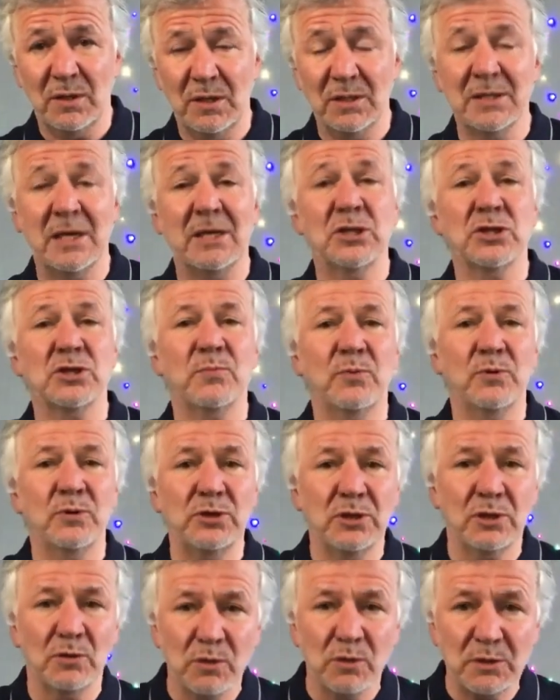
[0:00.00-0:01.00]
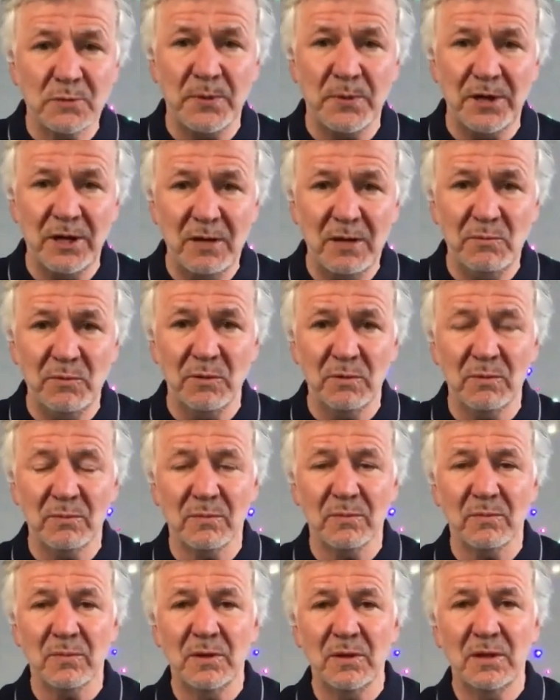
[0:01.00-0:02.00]
И за это же получил госпремию,
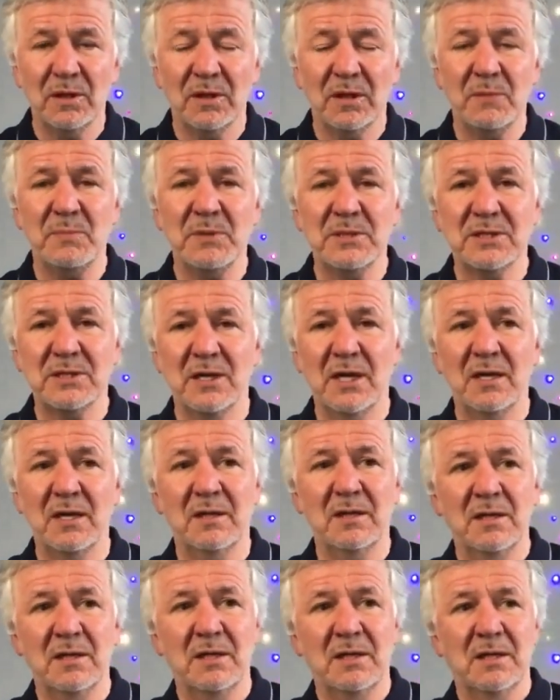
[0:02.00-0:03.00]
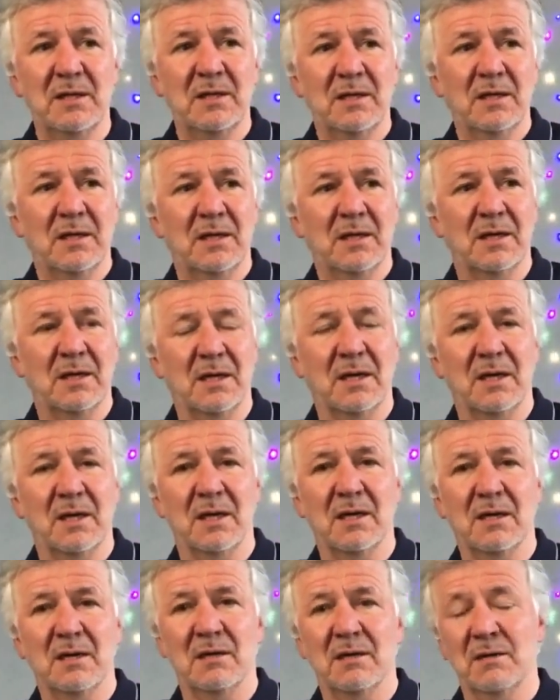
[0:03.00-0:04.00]
написал
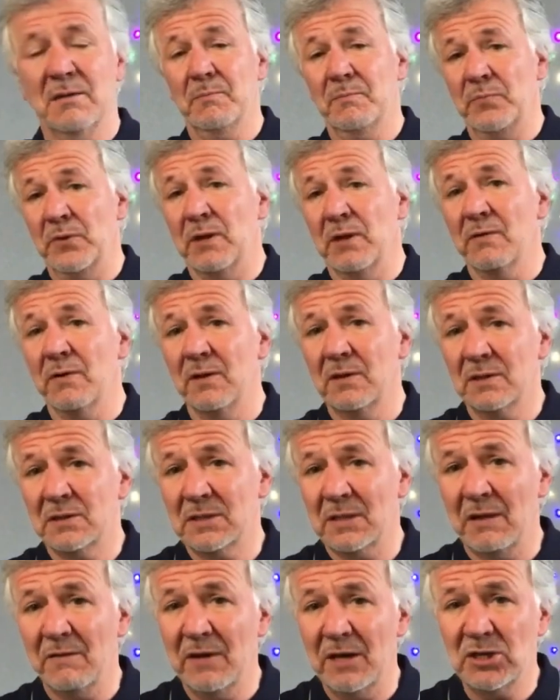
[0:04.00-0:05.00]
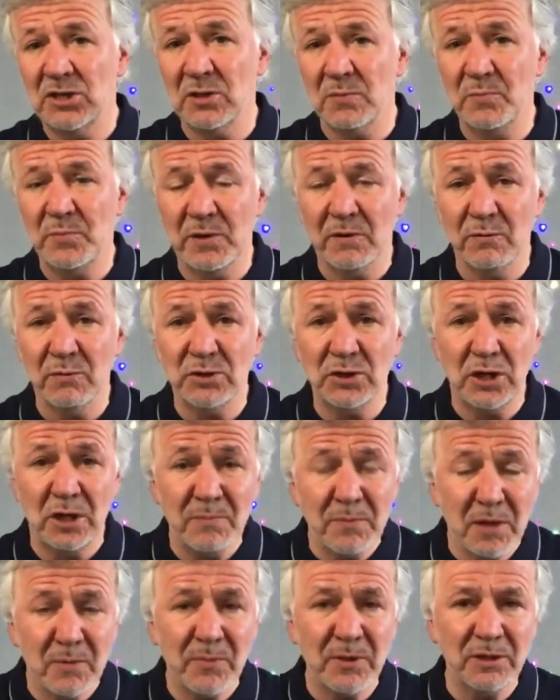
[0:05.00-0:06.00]
э, первый, с товарищем первый
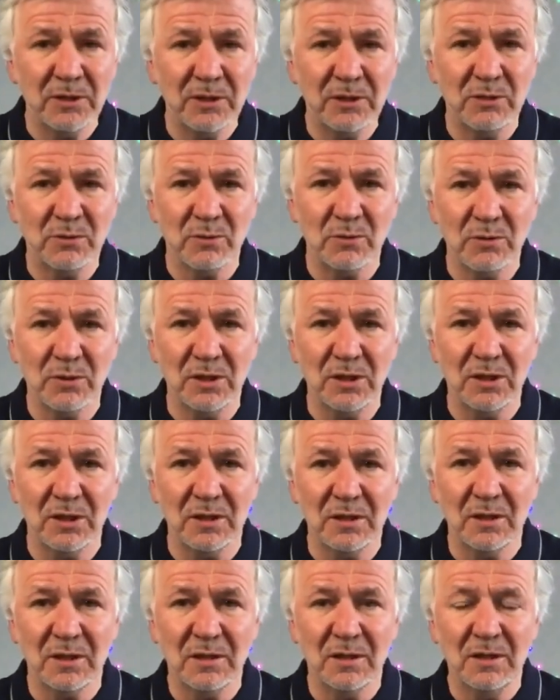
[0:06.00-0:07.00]
учебник по эндохирургии.